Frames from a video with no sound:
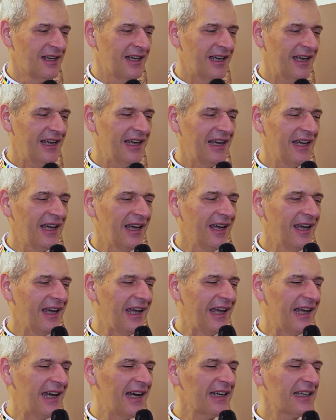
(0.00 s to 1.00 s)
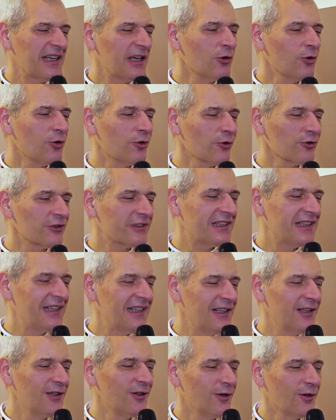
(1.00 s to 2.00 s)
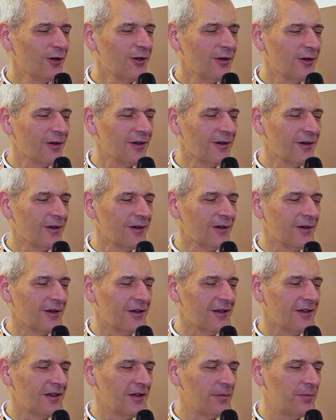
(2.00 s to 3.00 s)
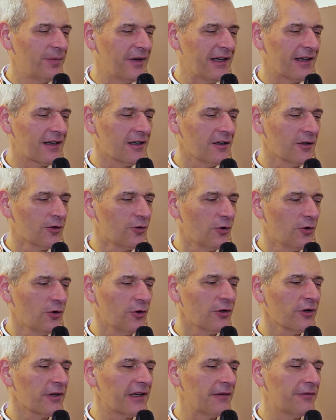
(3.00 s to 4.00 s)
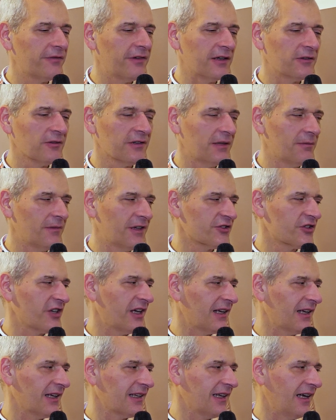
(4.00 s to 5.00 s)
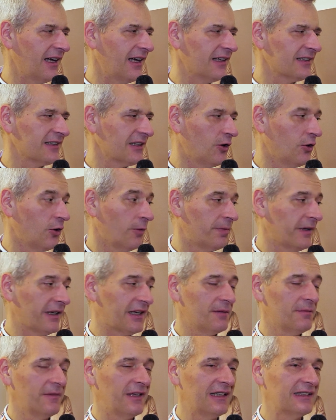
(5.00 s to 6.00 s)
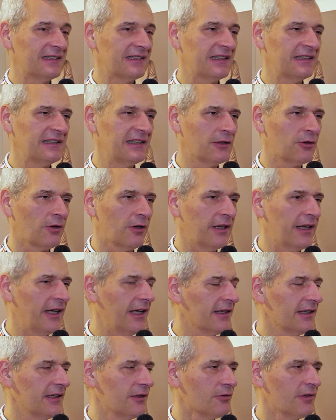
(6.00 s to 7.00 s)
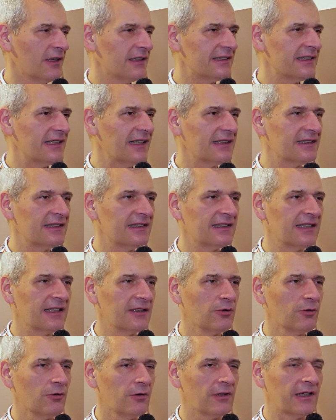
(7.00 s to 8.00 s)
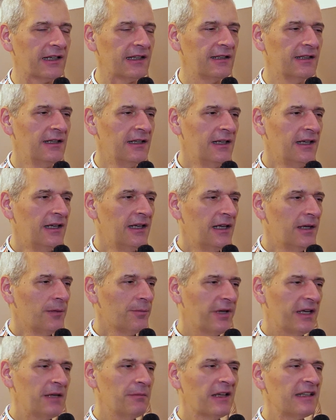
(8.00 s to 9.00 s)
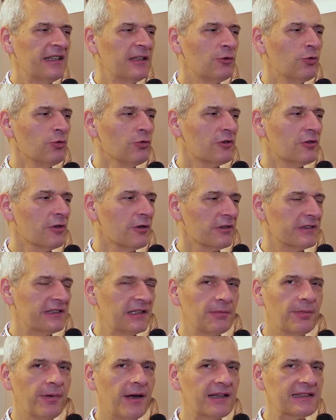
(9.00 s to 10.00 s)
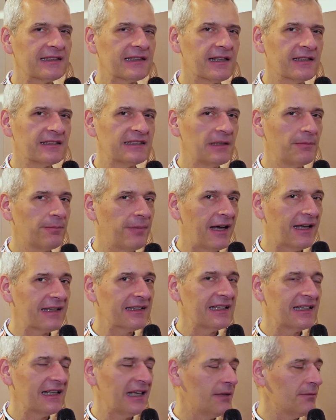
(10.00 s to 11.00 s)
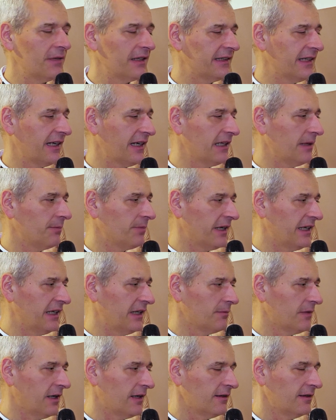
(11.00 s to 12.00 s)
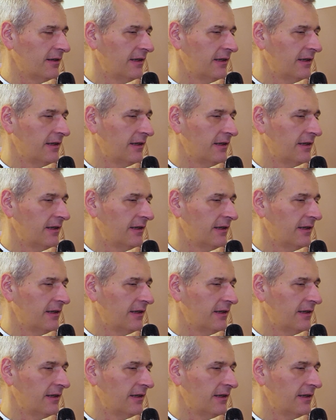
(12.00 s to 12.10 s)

E anche un consiglio eh, per coloro che fanno da mangiare a casa o per i miei stessi colleghi in qualsiasi settore. Prima di tutto si parte dalla materia prima.